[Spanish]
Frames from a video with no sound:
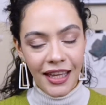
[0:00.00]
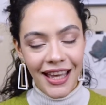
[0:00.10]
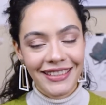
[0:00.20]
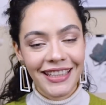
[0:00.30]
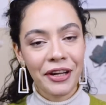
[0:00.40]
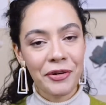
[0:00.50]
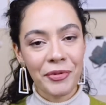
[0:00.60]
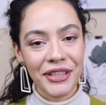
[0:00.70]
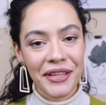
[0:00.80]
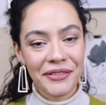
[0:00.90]
Así que
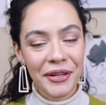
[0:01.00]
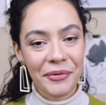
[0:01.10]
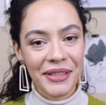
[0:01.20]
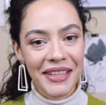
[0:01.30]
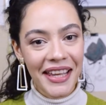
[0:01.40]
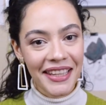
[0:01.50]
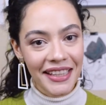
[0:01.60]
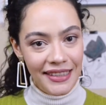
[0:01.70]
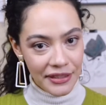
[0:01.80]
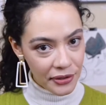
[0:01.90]
como te diste cuenta en
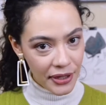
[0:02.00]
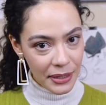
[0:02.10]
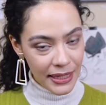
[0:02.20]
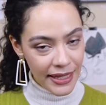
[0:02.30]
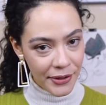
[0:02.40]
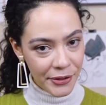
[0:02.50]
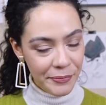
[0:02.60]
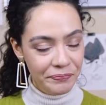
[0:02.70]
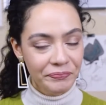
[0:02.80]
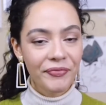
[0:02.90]
el título de video,
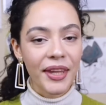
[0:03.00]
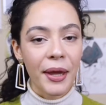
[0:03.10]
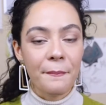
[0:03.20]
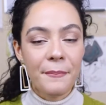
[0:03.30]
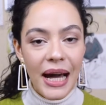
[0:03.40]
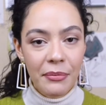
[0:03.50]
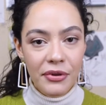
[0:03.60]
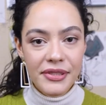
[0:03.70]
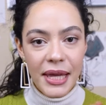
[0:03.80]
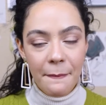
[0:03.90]

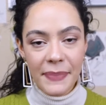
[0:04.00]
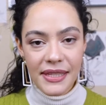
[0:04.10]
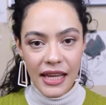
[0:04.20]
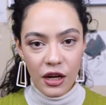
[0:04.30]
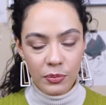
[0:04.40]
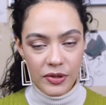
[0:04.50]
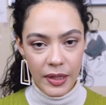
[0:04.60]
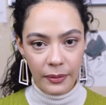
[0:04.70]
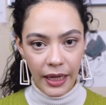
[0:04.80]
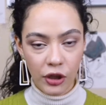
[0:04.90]
Vamos a empezar a
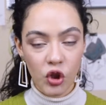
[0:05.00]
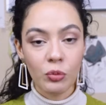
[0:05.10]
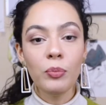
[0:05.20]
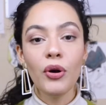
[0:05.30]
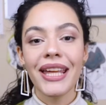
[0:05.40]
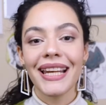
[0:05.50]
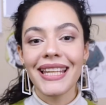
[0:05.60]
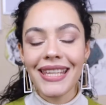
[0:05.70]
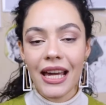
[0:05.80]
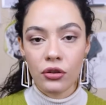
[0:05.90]
observar cómo poder
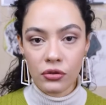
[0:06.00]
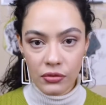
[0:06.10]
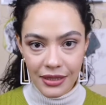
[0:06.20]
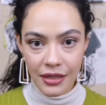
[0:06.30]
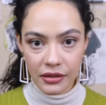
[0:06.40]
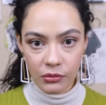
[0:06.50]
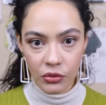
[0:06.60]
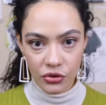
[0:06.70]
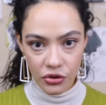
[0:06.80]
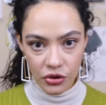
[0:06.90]
lidiar con nuestras
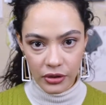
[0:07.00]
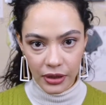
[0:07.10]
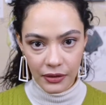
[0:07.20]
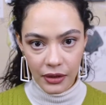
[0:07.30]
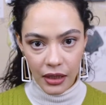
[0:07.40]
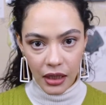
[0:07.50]
emociones.